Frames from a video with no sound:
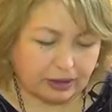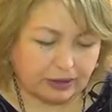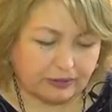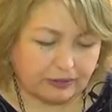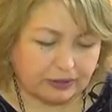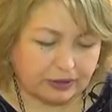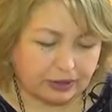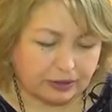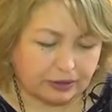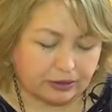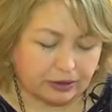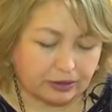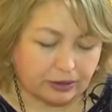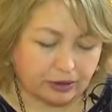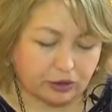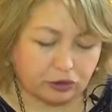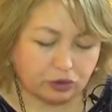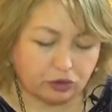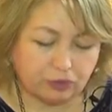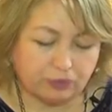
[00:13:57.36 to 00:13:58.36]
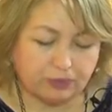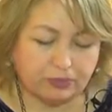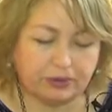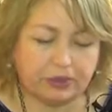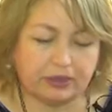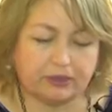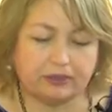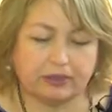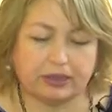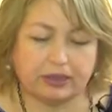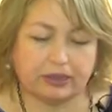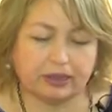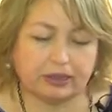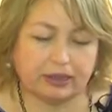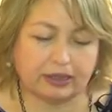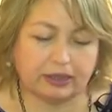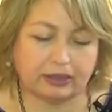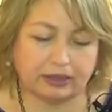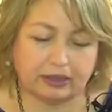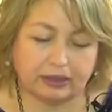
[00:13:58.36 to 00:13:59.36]
говорит, кто был мне
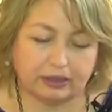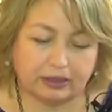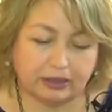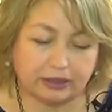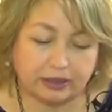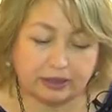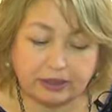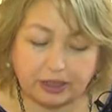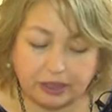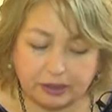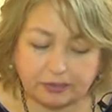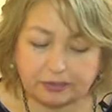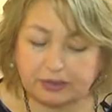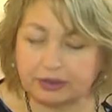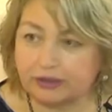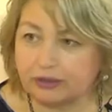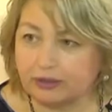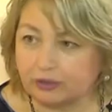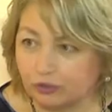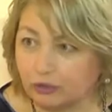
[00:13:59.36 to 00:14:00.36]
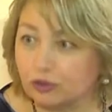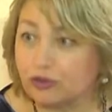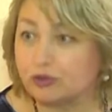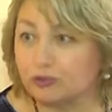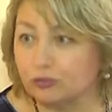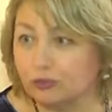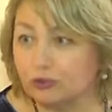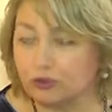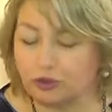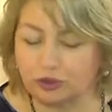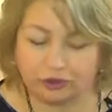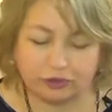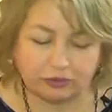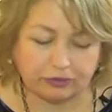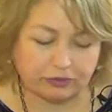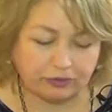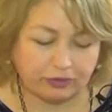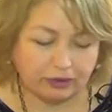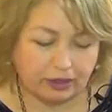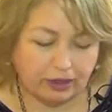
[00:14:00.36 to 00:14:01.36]
как крепость, то есть муж
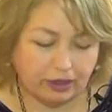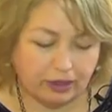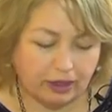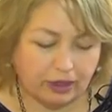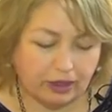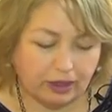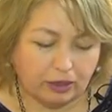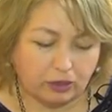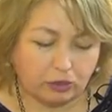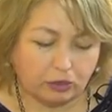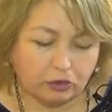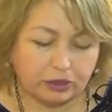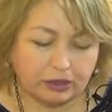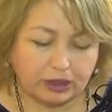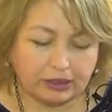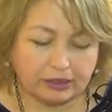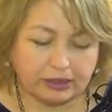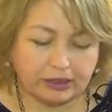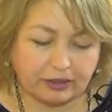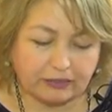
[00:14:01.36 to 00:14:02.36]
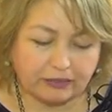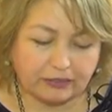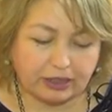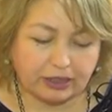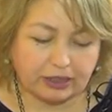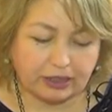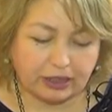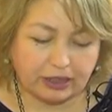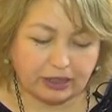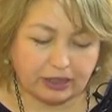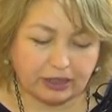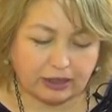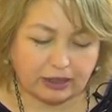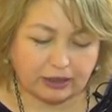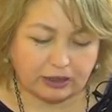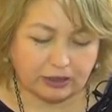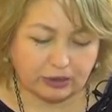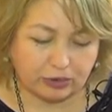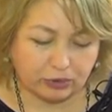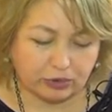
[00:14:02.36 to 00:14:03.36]
ее, укрылся в горах
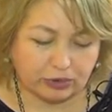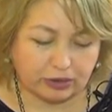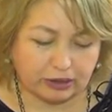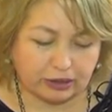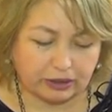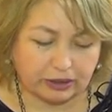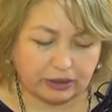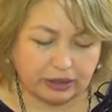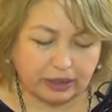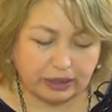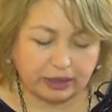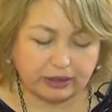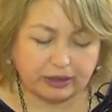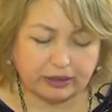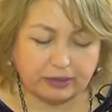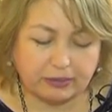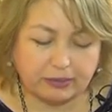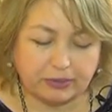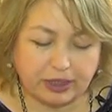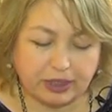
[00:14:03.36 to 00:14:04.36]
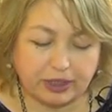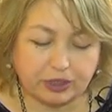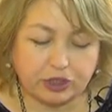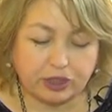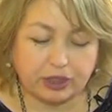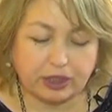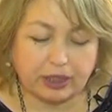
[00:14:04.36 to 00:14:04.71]
Андруга. Это младший